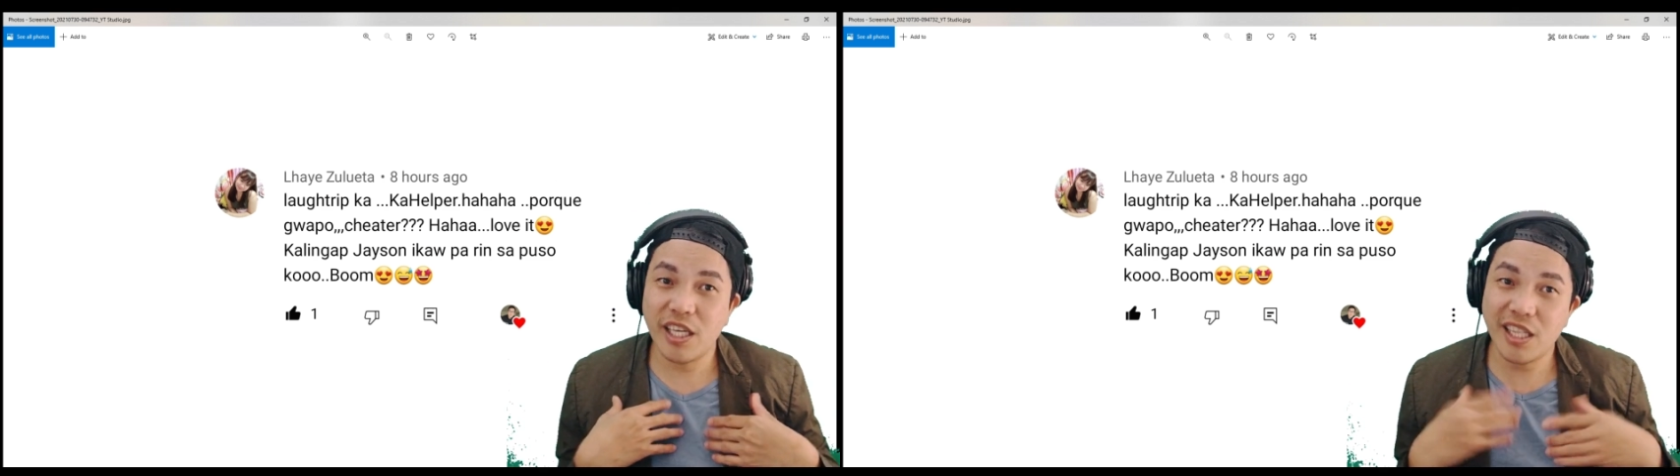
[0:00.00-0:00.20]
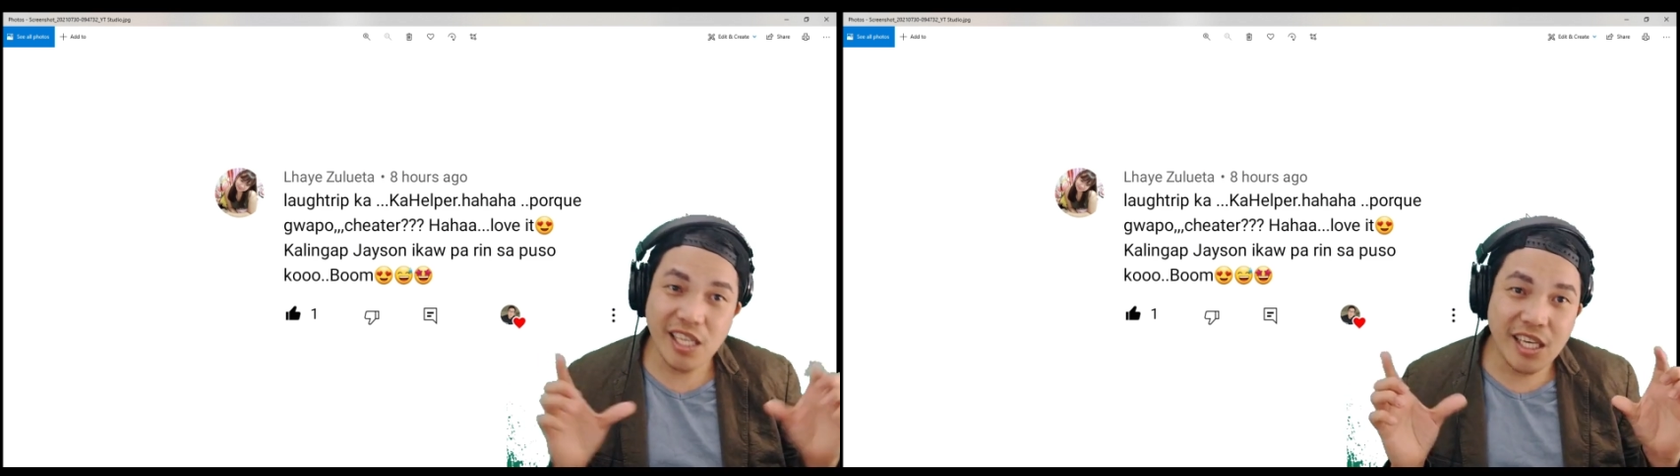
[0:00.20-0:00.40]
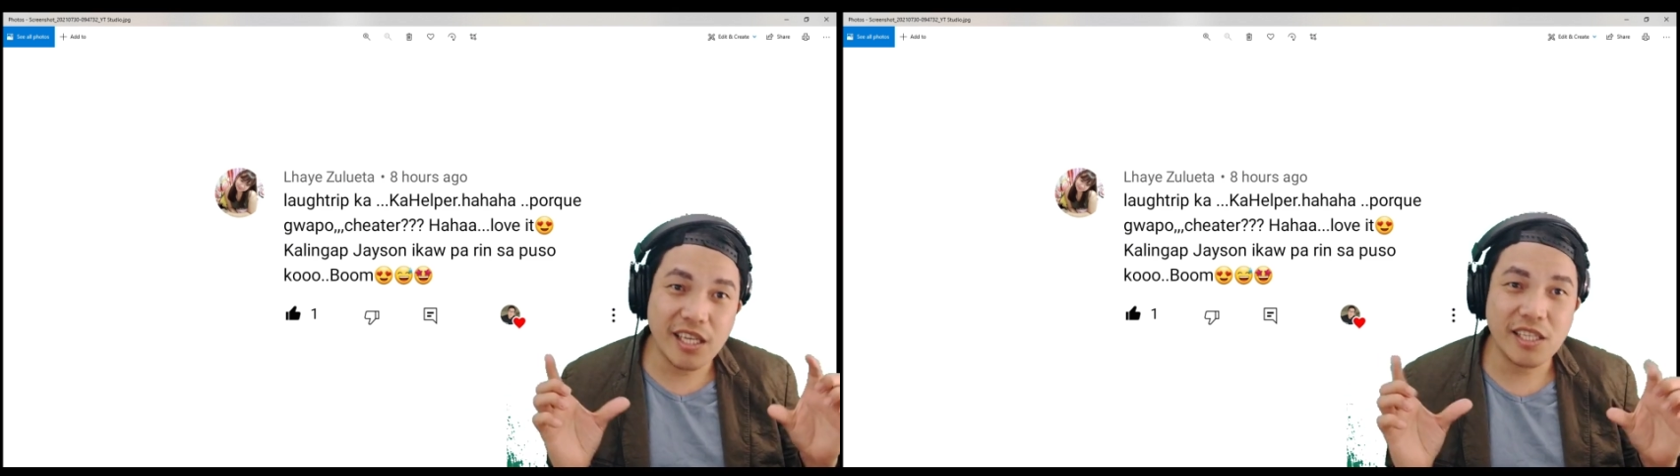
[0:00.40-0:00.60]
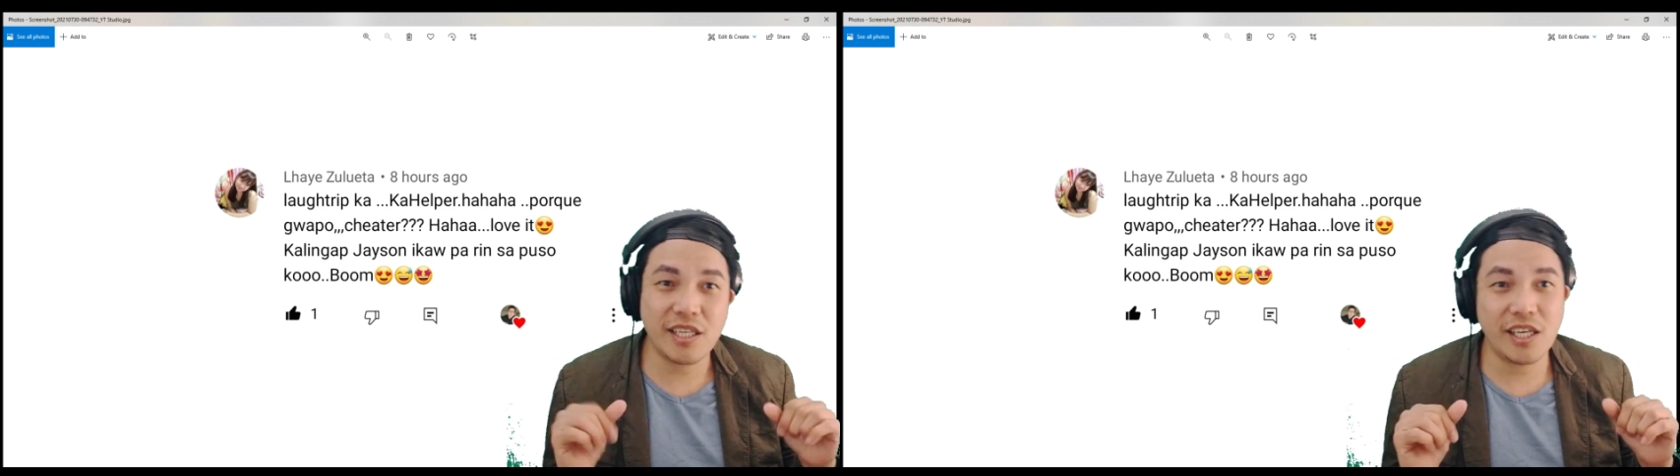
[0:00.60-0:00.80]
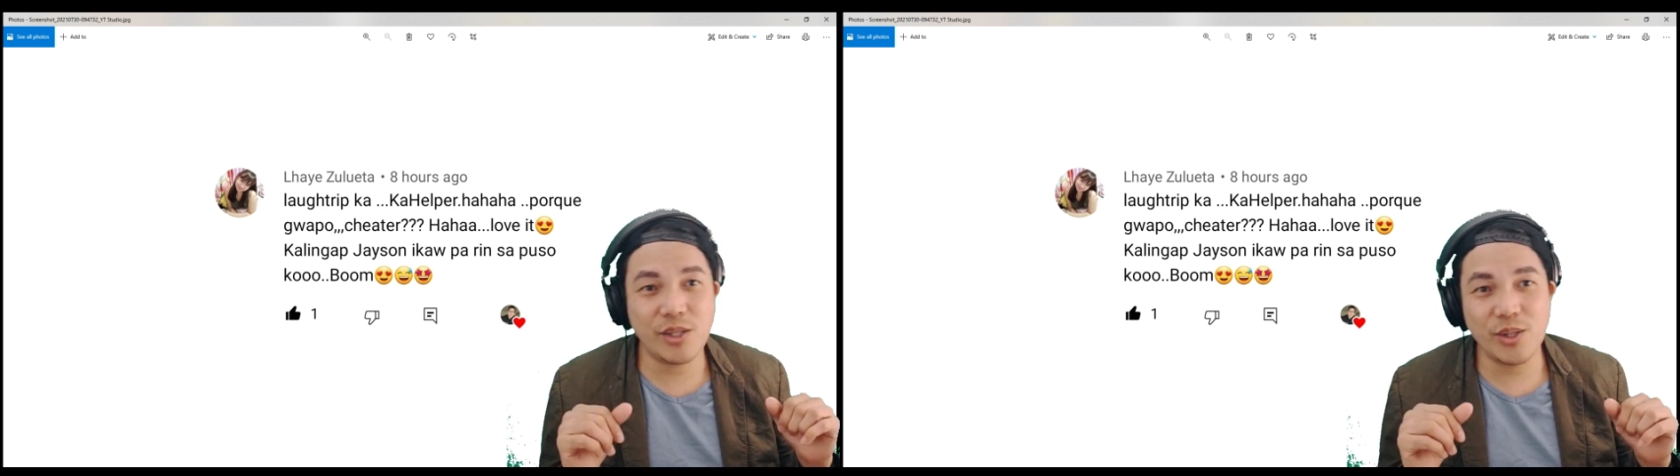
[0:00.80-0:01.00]
ngiti sa
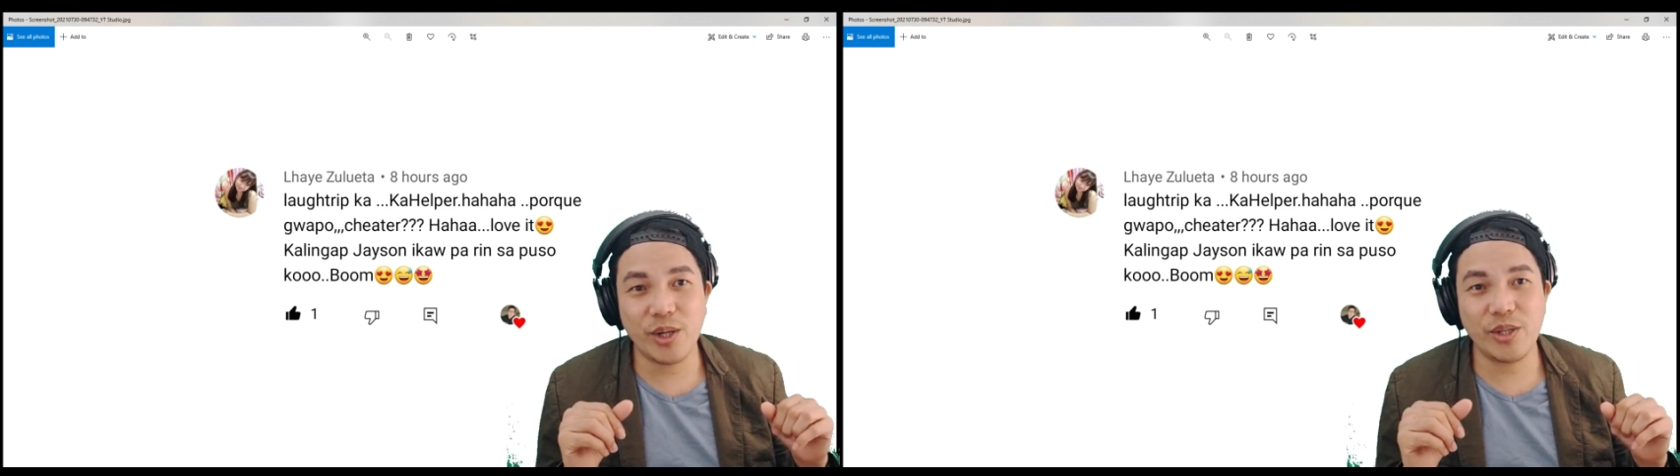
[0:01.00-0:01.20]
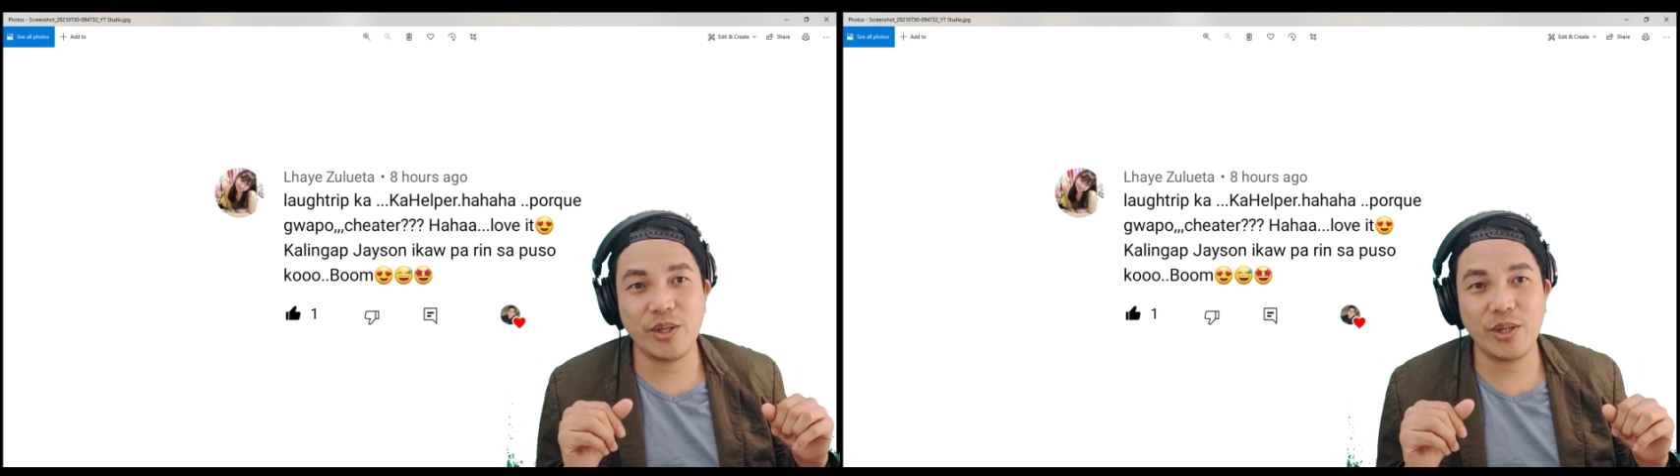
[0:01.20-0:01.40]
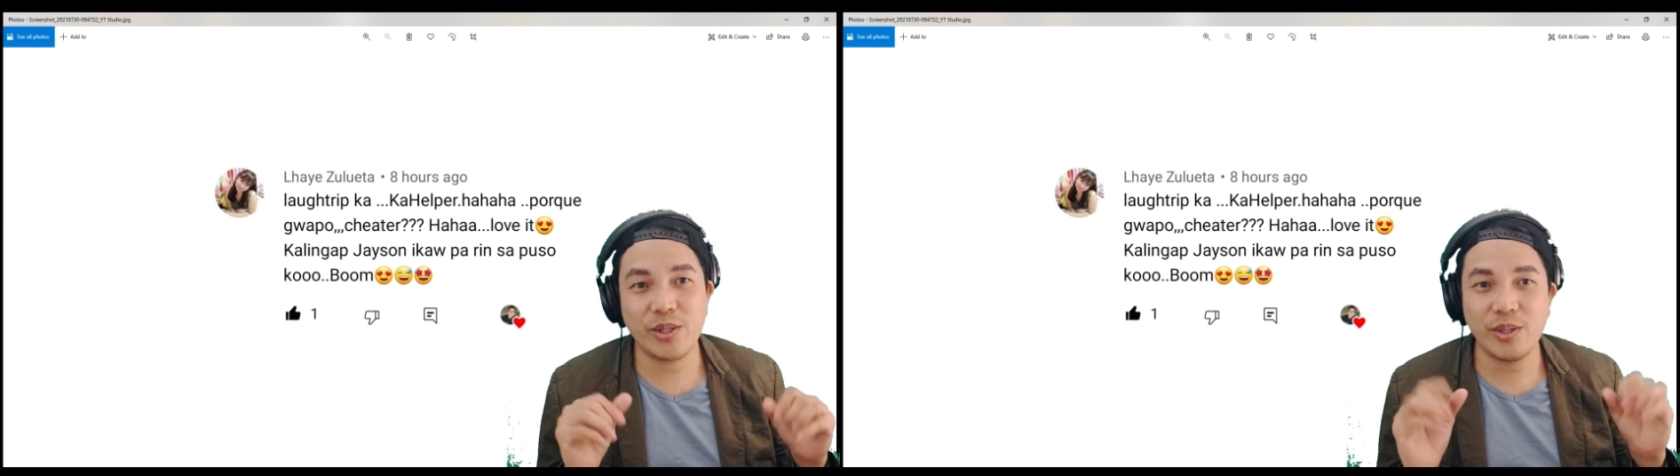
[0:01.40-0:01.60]
inyo, ano,